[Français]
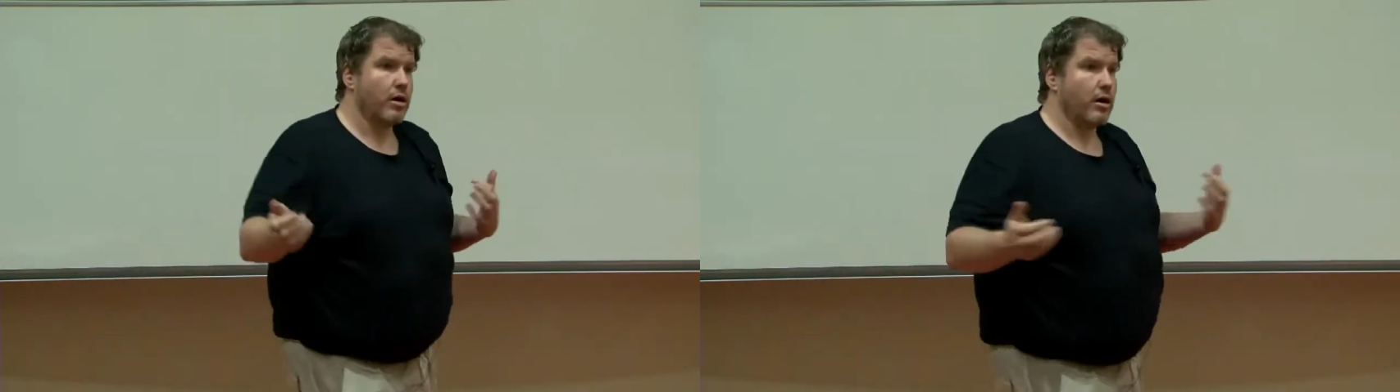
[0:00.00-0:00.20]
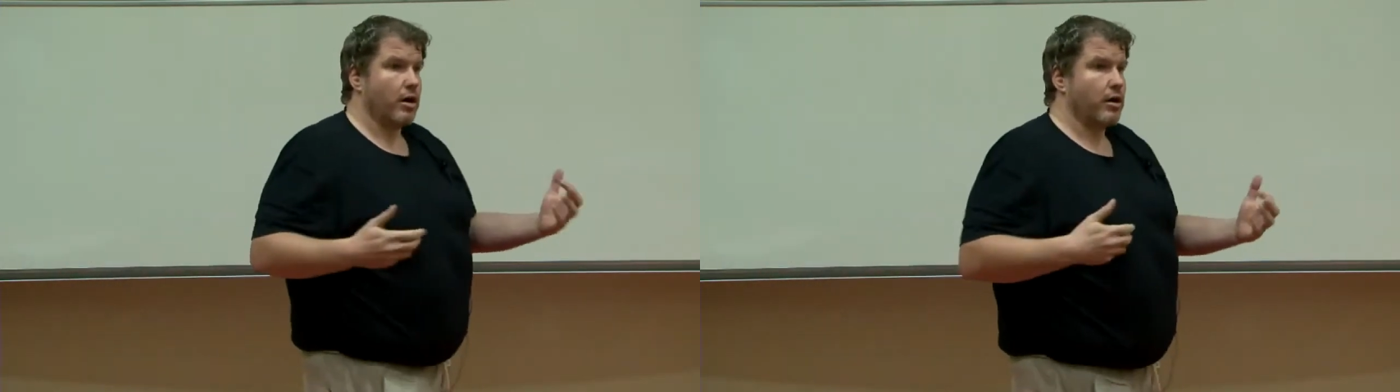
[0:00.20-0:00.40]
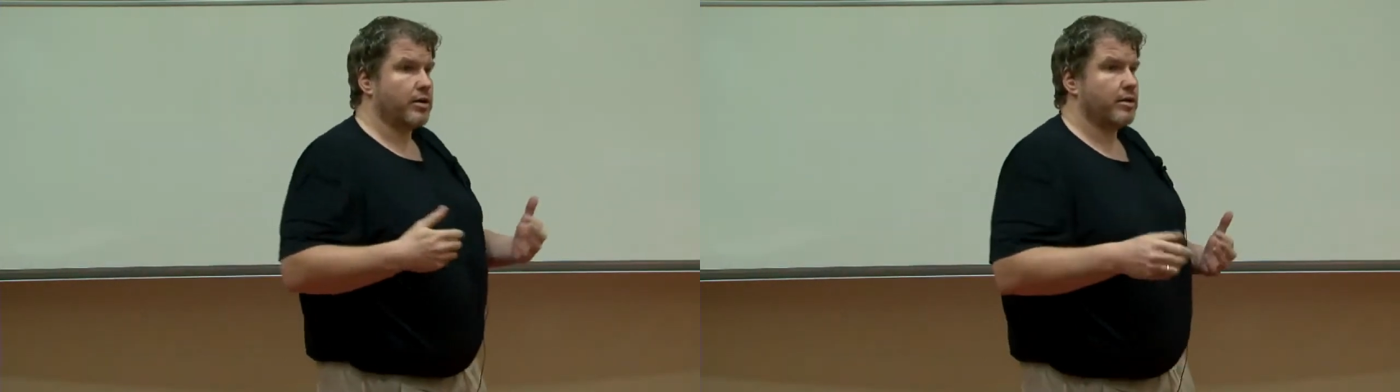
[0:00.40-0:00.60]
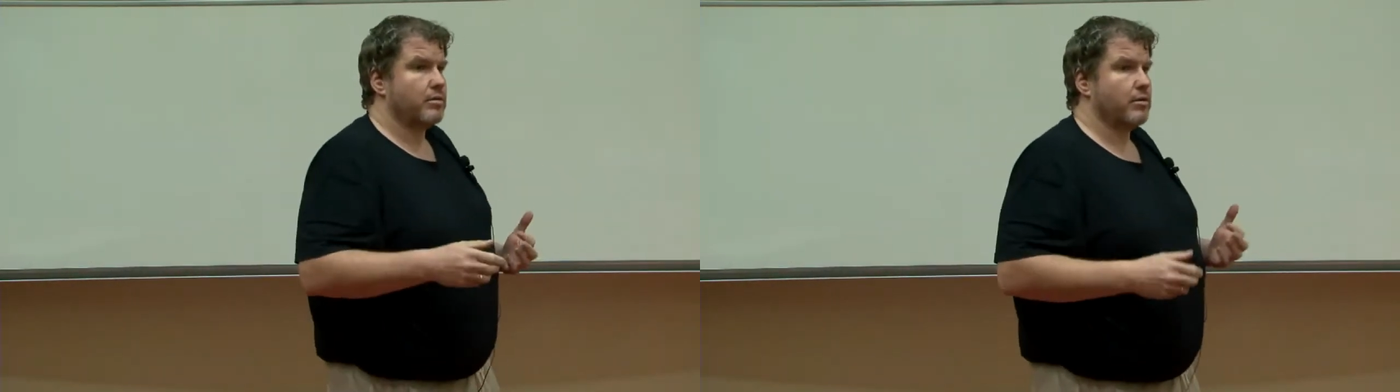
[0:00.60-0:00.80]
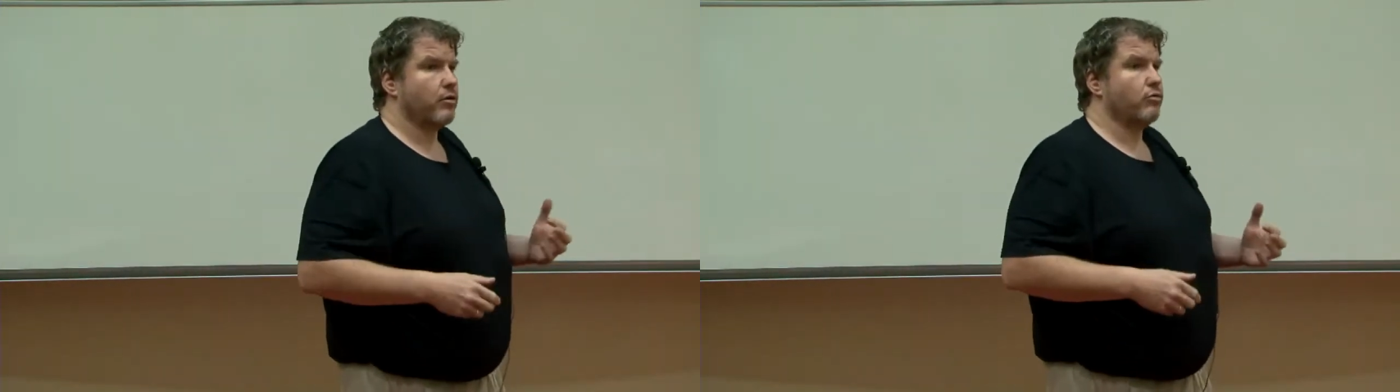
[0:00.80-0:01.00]
euh,
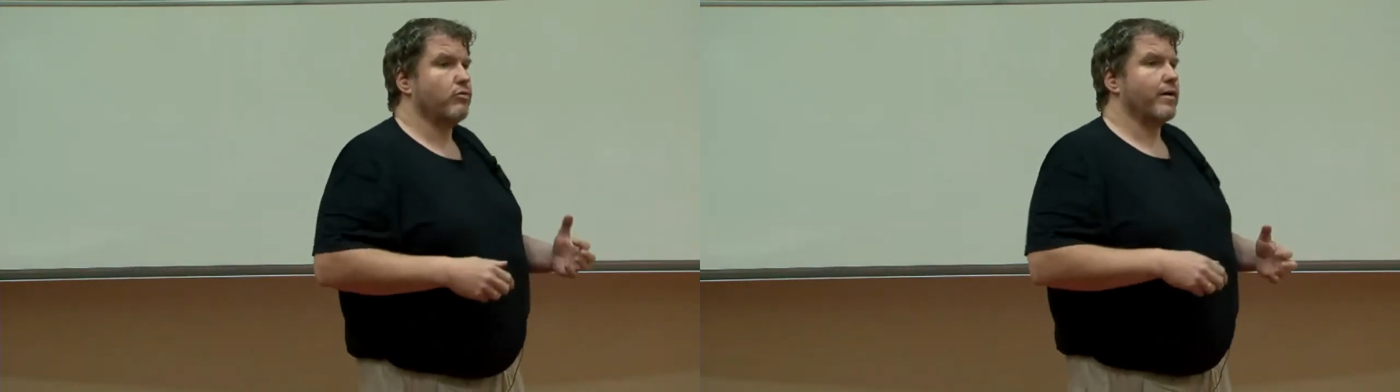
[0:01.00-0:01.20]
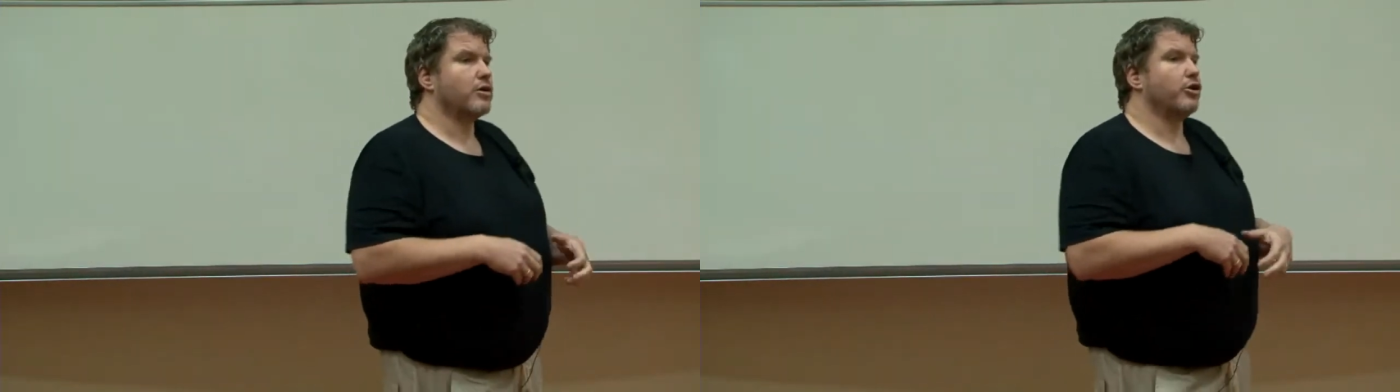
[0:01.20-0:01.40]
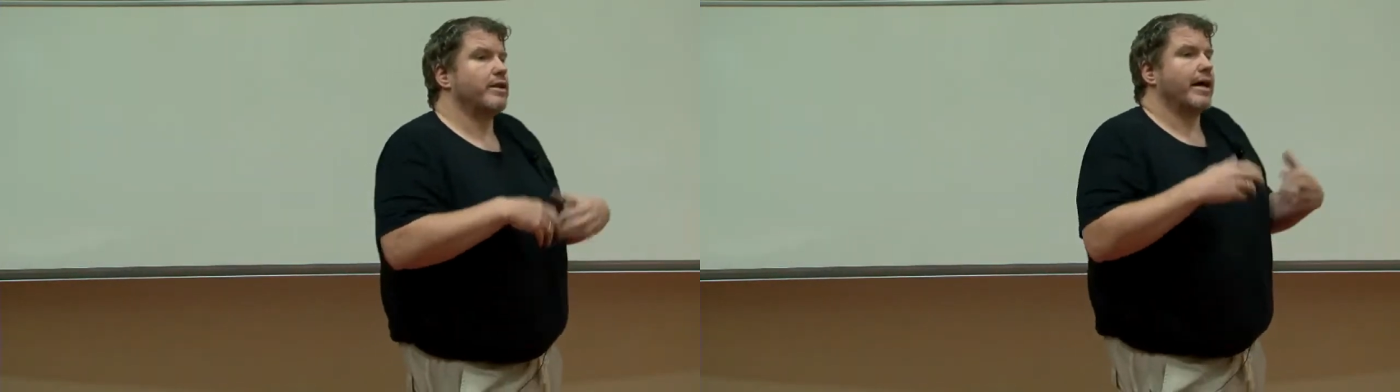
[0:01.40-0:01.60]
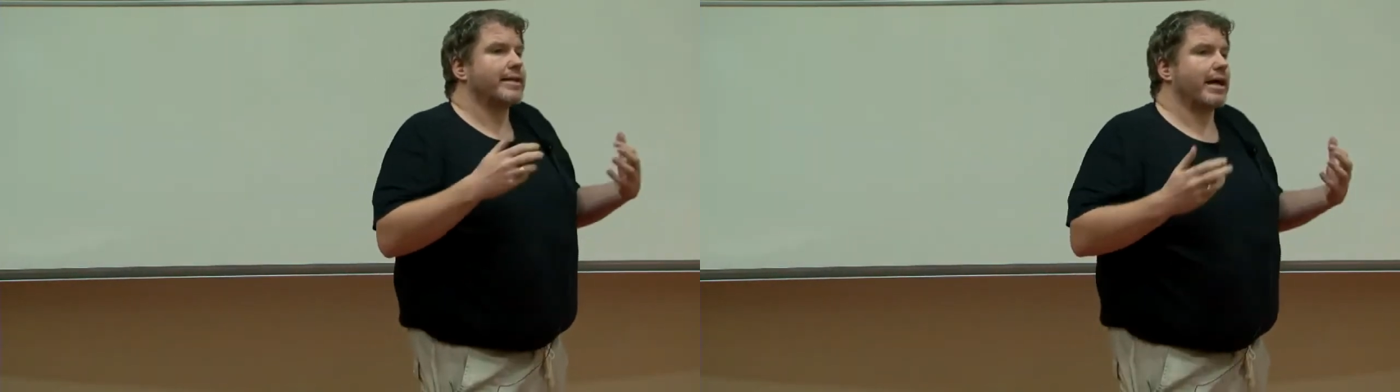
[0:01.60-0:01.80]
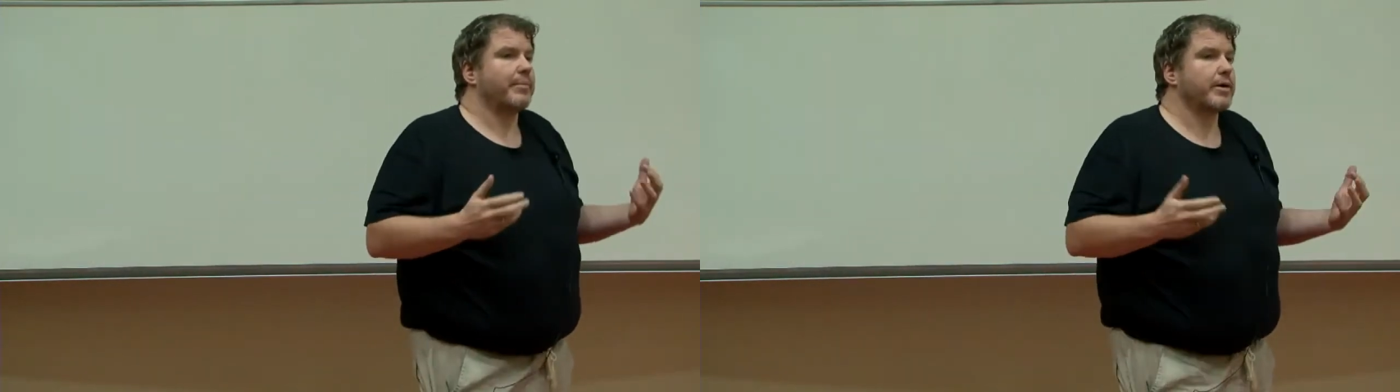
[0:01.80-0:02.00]
on va
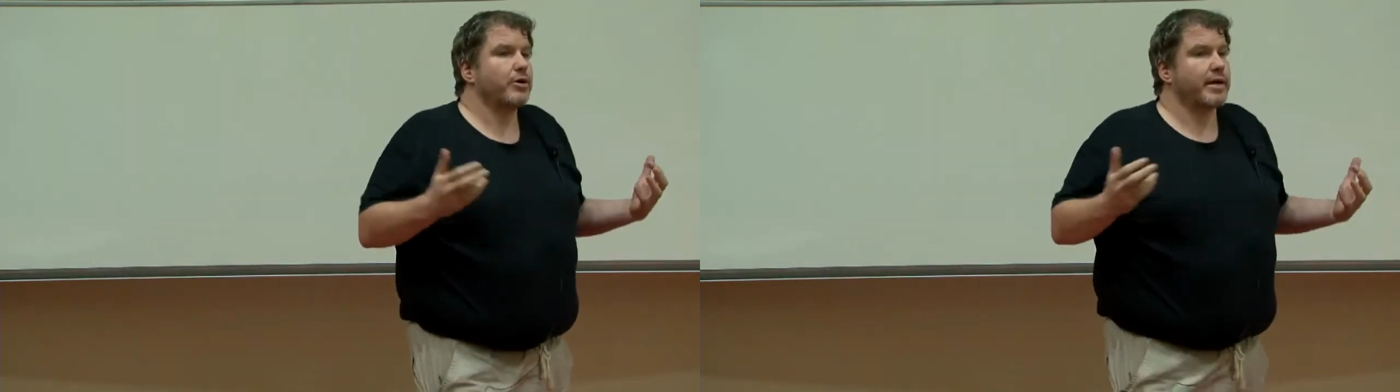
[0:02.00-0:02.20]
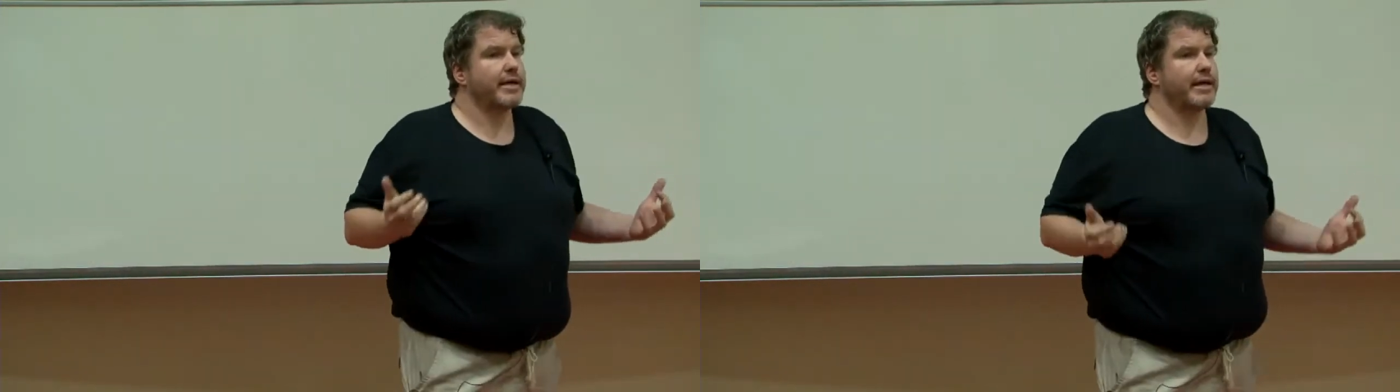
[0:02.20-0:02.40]
connaître a priori